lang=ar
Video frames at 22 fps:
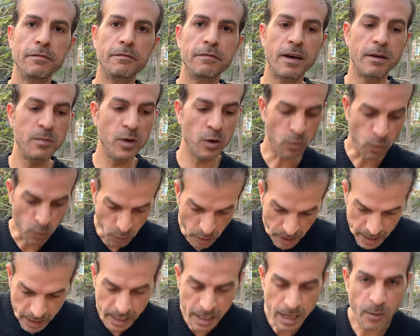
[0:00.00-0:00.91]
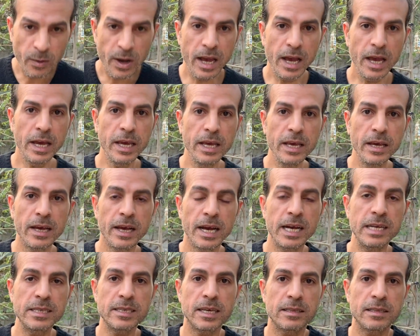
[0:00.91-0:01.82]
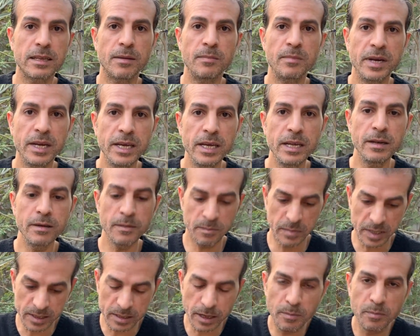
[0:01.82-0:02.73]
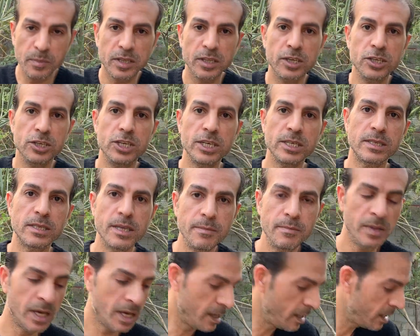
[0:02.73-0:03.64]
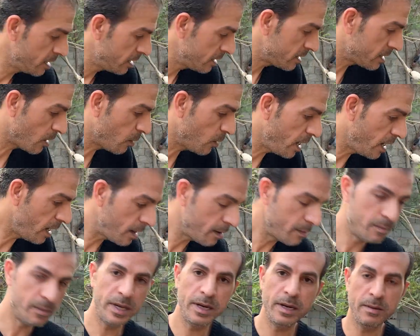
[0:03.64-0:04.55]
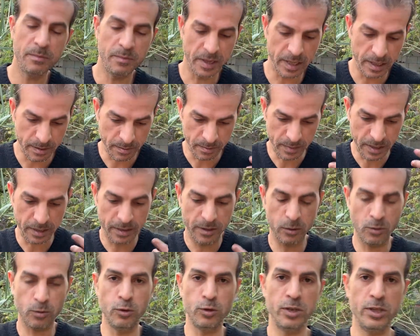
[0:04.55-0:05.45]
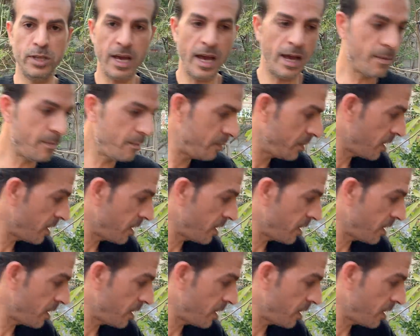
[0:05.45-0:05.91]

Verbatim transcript: فمن كل النواحي هذا التمرين بيظبط الجسم سواء من من من قدام